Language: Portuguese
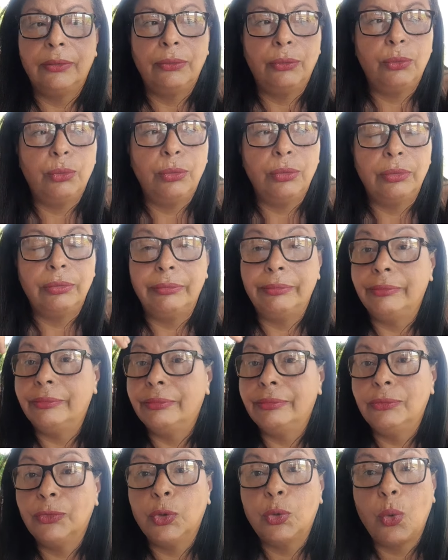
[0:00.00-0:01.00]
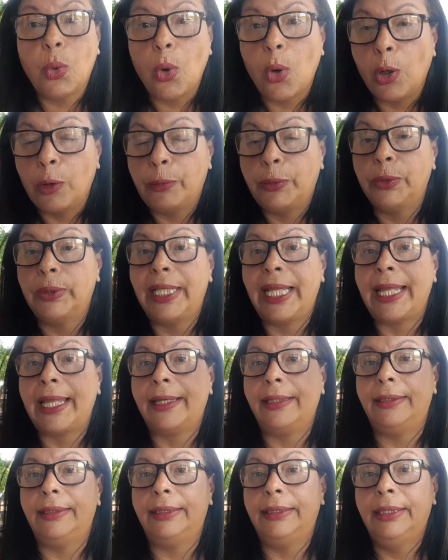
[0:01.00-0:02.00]
o, o corpo
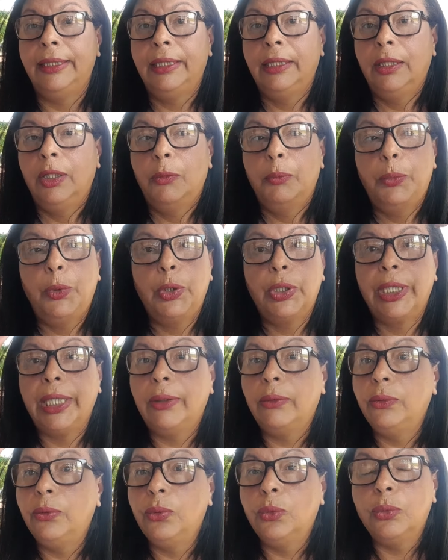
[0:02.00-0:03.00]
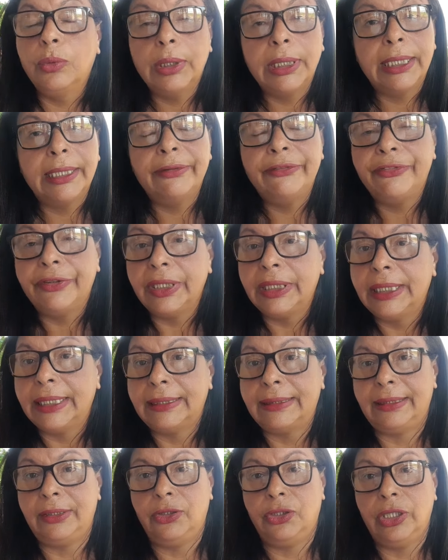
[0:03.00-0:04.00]
dela, porque eu nunca vi
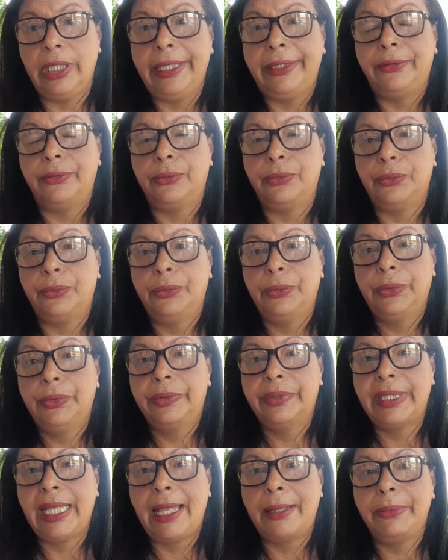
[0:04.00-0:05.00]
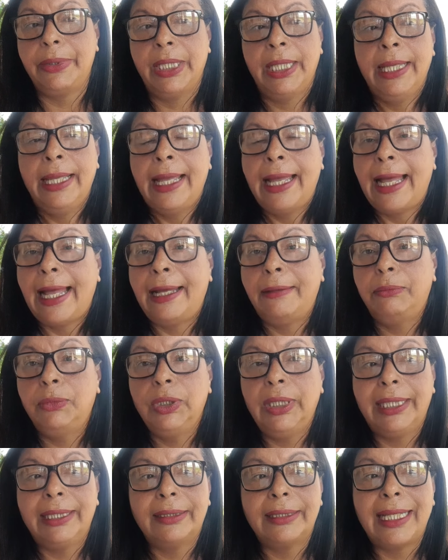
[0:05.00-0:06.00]
desse jeito, sabe? A
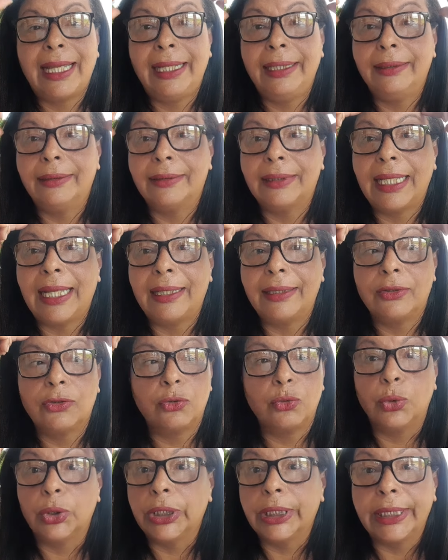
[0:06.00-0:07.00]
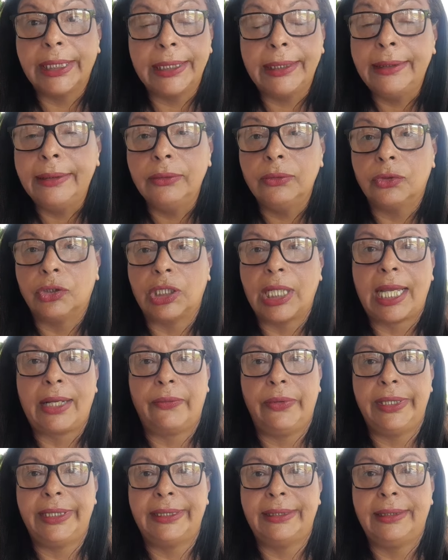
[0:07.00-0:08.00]
mulher tá, tá surtando já
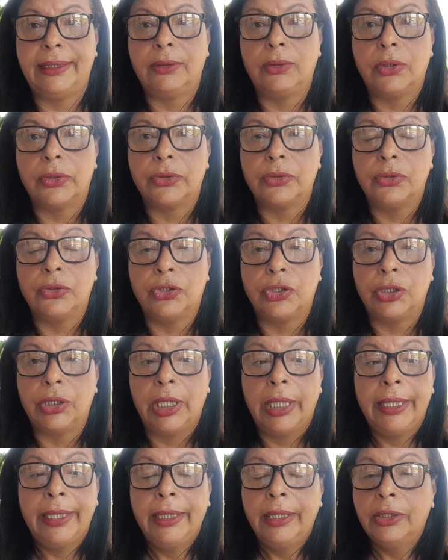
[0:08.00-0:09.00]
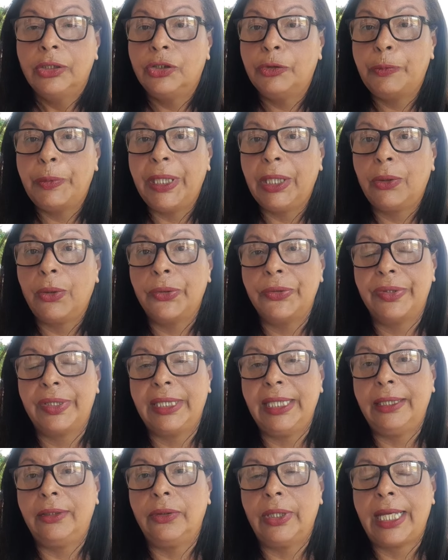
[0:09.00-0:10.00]
com esse negócio de, de
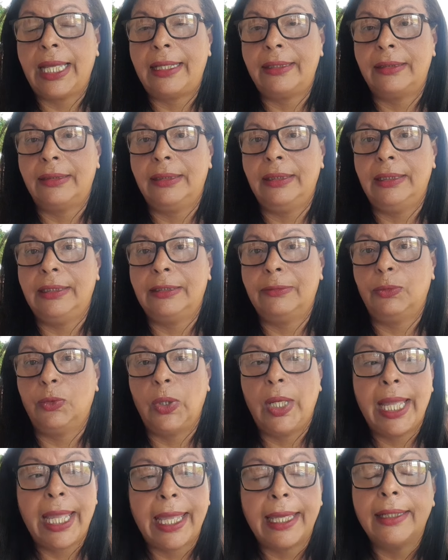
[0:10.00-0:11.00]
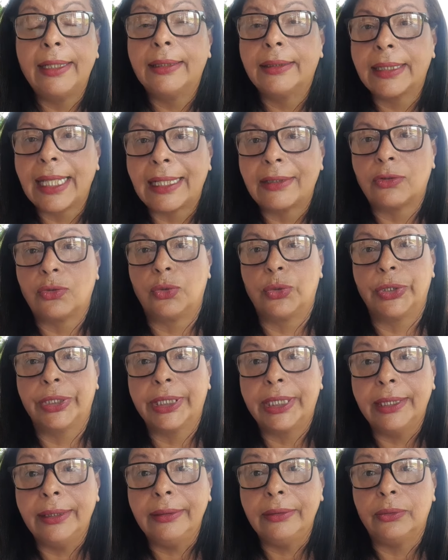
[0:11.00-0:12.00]
preconceito e racismo. Ela tá
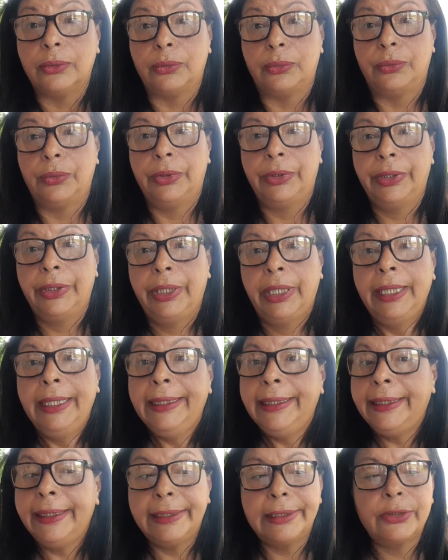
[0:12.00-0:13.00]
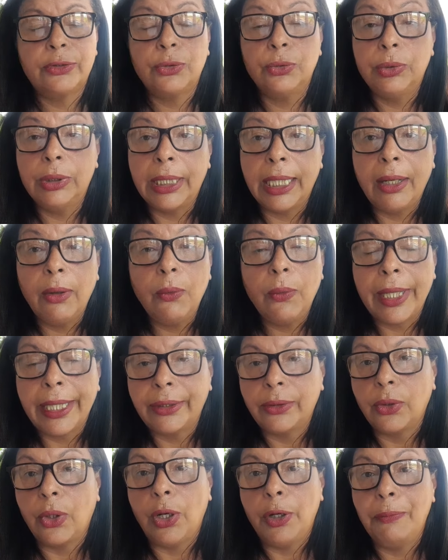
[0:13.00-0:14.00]
surtando. Isso não é
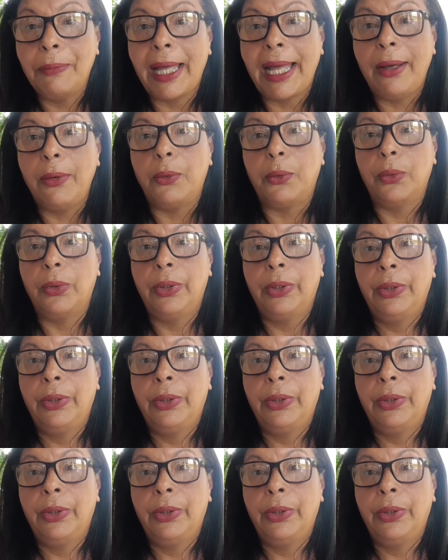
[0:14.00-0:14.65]
normal.